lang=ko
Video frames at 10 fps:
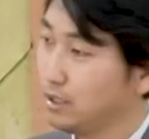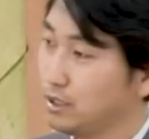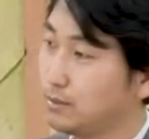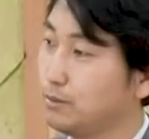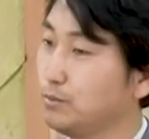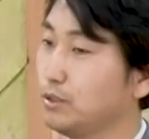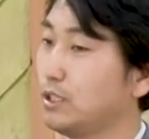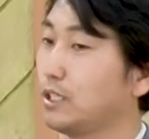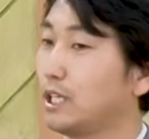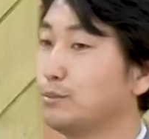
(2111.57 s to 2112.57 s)

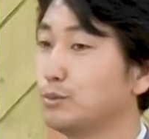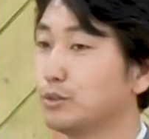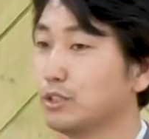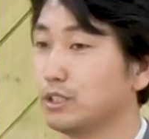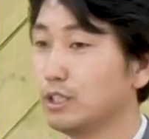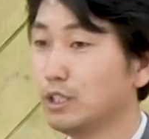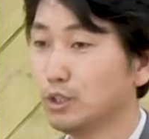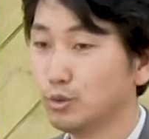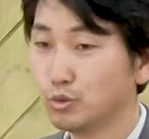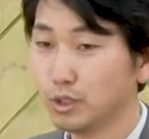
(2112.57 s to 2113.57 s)
식품들의 대부분은
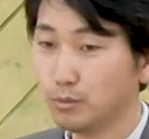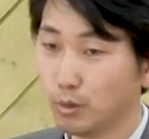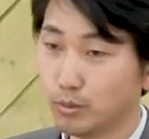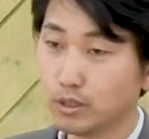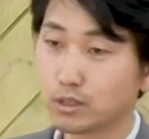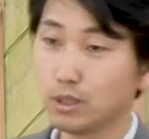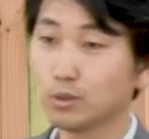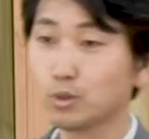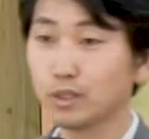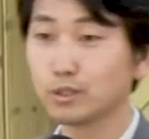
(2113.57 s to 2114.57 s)
우리 몸을
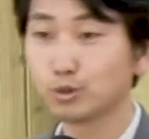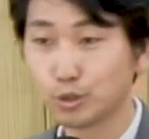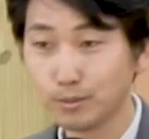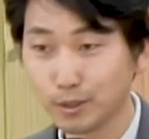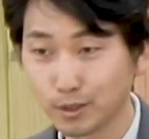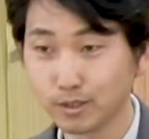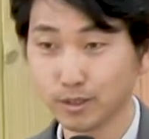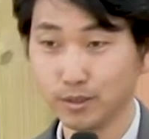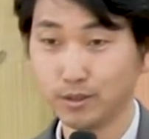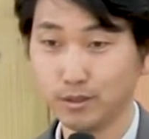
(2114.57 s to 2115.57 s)
청소하는 수세미 역할을 해요.
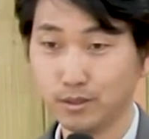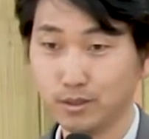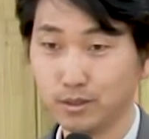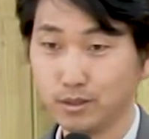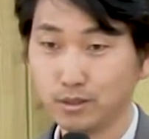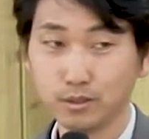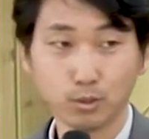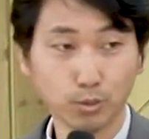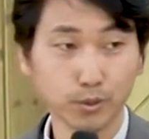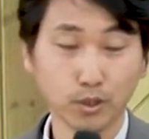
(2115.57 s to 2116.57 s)

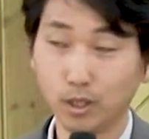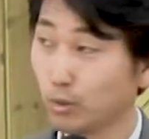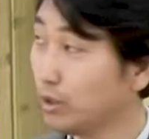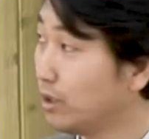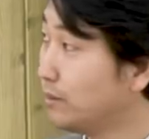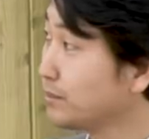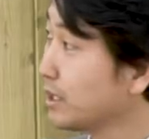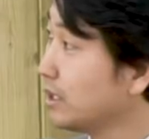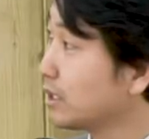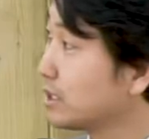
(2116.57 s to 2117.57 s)
꼭 필요하고요.
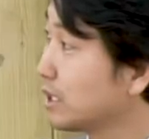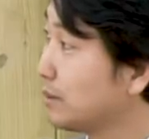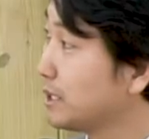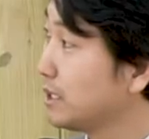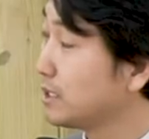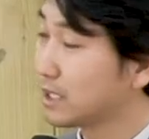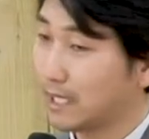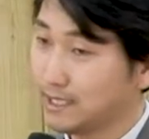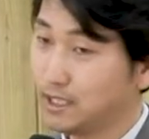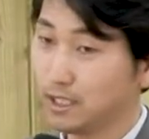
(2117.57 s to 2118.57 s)
그 다음에 이제
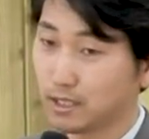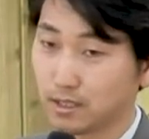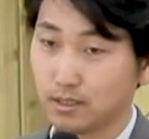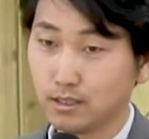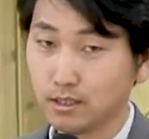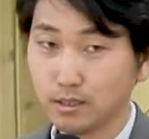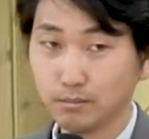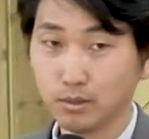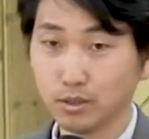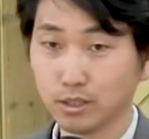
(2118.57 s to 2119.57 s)
단식,
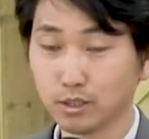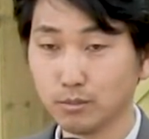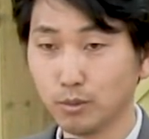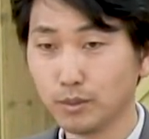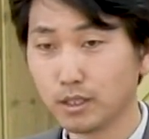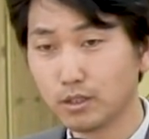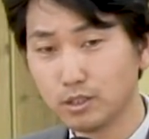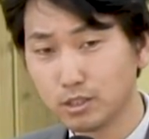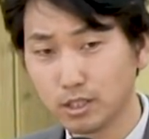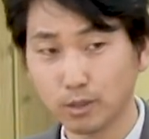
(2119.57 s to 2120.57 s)
뭐 예를 들면 몸이
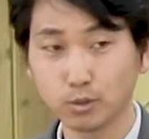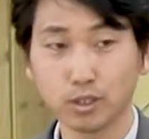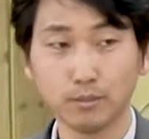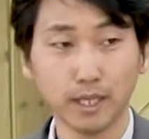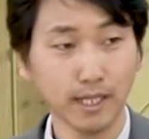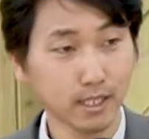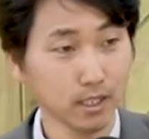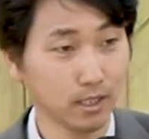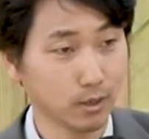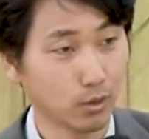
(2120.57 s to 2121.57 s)
컨디션이 안 좋다면 한
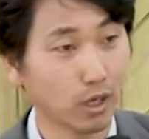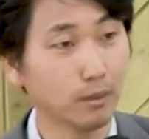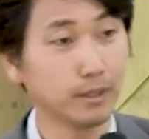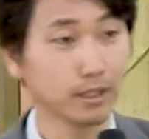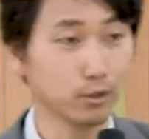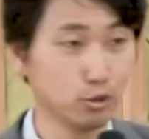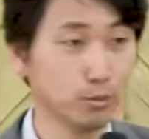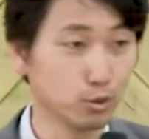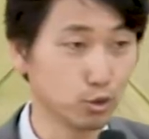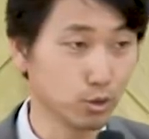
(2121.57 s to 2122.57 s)
끼 과감하게 굶어
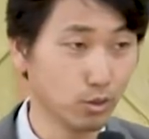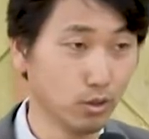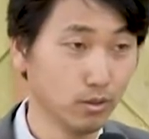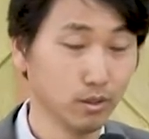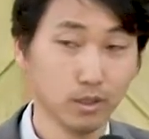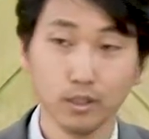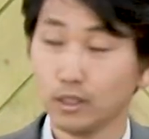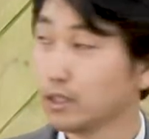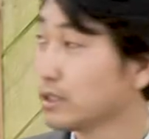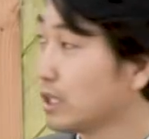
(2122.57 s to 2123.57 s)
주시고
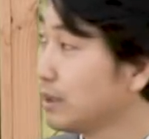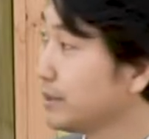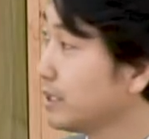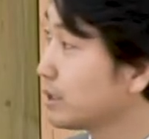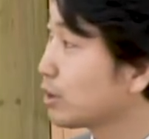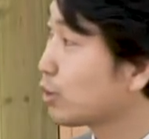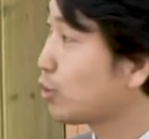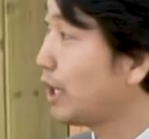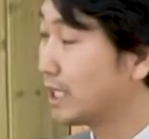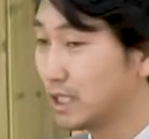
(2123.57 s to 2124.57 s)
그 다음에
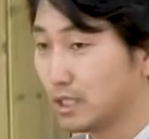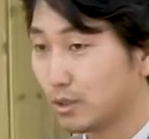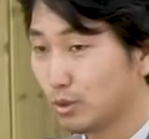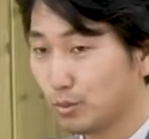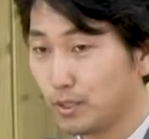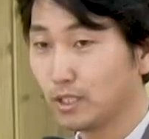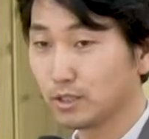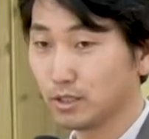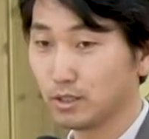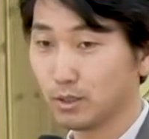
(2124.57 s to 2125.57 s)
과식 꼭
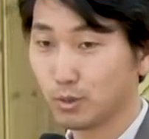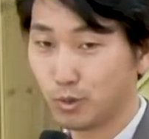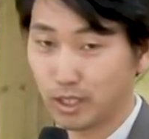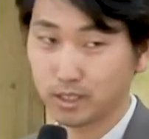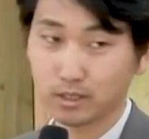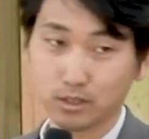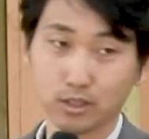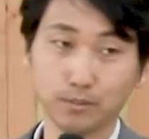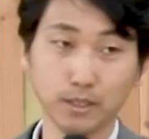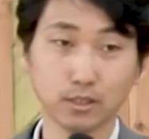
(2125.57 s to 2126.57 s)
피하셔야 돼요. 과식
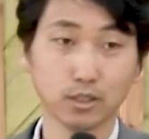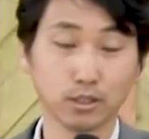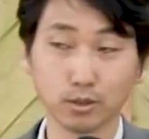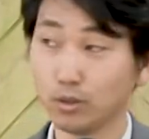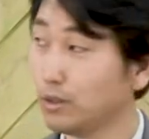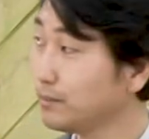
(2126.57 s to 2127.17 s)
절대 피하셔야 되고